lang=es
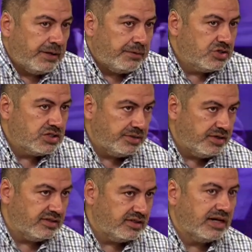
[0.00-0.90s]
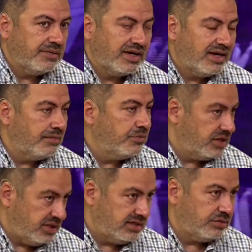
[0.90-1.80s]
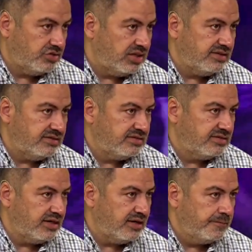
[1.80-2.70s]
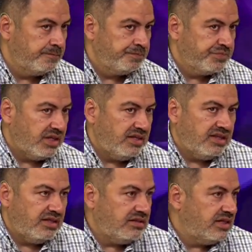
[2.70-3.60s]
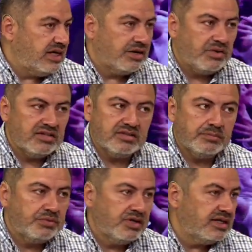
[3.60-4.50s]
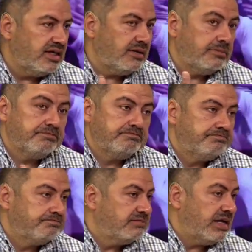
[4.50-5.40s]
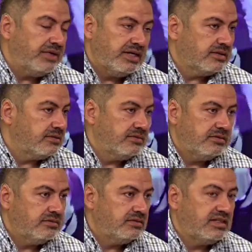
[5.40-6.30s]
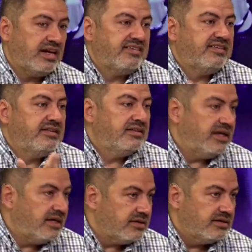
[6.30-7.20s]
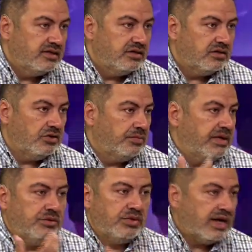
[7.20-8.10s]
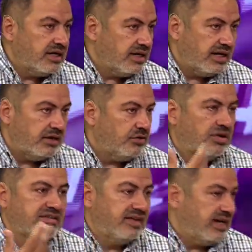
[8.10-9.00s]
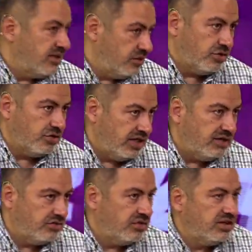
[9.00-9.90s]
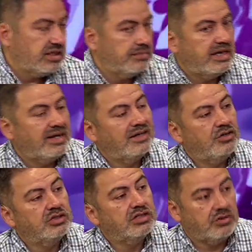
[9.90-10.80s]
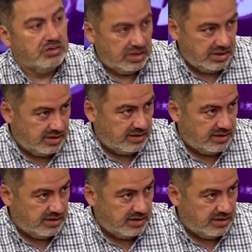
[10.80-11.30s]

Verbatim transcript: muchas veces trabajamos esta ausencia y de, la cual se puede, a ver, trascender o madurarla o hacer algo con eso de tal manera que no te condene.